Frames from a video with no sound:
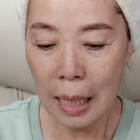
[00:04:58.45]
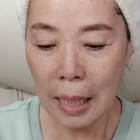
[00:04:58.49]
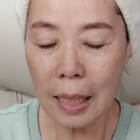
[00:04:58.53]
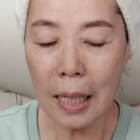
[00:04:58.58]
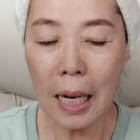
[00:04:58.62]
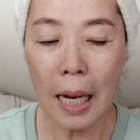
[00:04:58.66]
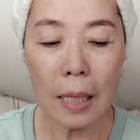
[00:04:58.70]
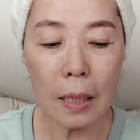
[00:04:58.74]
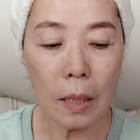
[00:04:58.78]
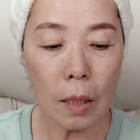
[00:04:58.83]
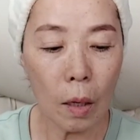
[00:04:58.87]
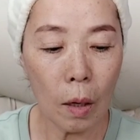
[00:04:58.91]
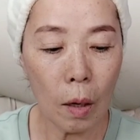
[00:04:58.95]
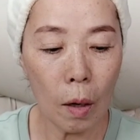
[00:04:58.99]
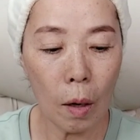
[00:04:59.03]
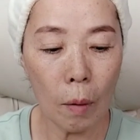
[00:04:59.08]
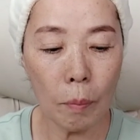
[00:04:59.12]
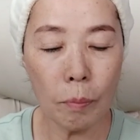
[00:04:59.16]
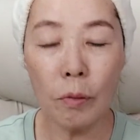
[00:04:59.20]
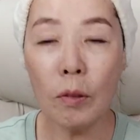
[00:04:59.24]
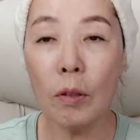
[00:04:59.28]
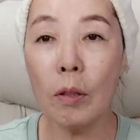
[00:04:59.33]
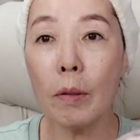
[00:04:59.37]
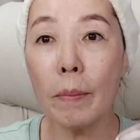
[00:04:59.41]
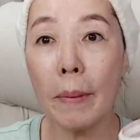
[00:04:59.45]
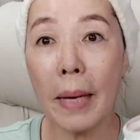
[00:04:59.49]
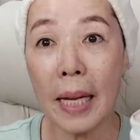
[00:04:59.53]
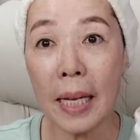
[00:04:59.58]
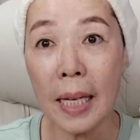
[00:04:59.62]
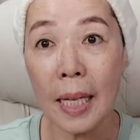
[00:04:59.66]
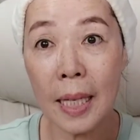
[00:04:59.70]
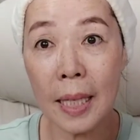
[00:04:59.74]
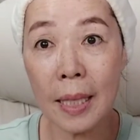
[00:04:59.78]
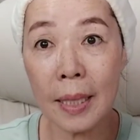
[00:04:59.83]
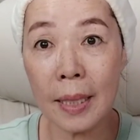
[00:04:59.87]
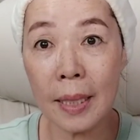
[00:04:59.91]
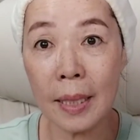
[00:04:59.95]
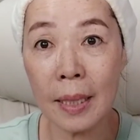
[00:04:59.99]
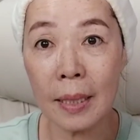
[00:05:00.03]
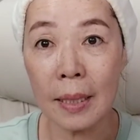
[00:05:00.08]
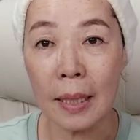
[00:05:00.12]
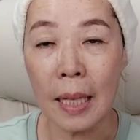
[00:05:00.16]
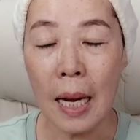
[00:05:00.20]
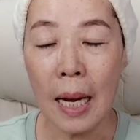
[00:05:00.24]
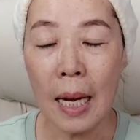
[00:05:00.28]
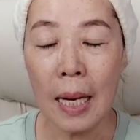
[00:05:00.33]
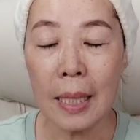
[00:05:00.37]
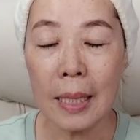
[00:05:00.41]
그래서
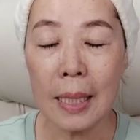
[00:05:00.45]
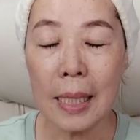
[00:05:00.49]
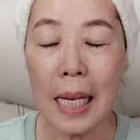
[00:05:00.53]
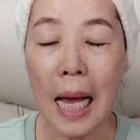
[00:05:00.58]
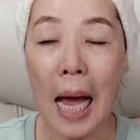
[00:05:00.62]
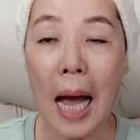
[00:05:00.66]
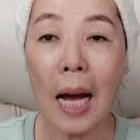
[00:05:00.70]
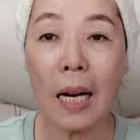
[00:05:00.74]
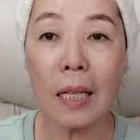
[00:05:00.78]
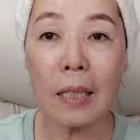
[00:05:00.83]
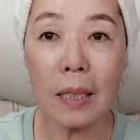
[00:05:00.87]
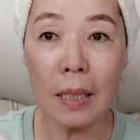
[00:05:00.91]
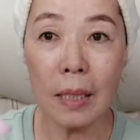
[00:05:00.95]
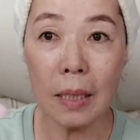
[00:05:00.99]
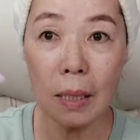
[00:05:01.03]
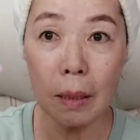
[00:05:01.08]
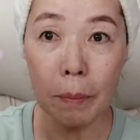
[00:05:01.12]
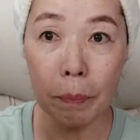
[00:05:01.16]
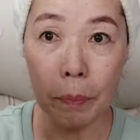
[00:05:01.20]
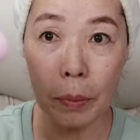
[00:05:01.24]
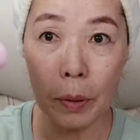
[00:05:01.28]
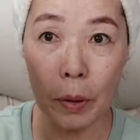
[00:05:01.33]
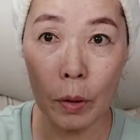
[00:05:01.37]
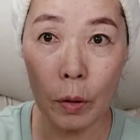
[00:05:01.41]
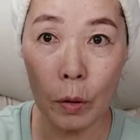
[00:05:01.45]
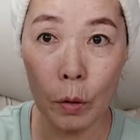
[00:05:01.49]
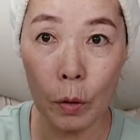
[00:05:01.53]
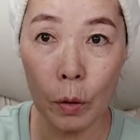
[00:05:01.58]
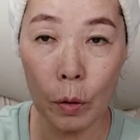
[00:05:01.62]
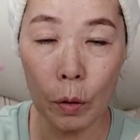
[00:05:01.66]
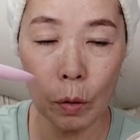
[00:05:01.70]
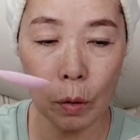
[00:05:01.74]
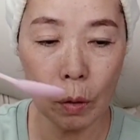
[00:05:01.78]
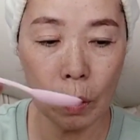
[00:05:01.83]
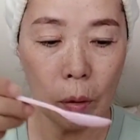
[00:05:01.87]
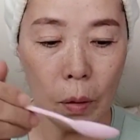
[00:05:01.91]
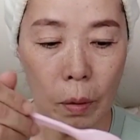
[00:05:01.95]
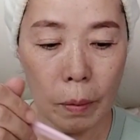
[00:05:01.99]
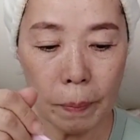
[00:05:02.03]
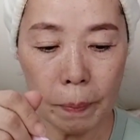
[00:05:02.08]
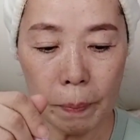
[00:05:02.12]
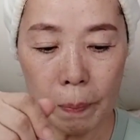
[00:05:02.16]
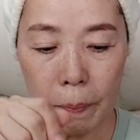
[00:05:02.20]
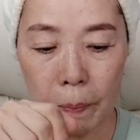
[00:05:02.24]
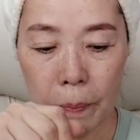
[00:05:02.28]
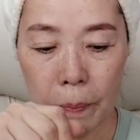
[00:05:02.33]
블루베리는 작은 스푼으로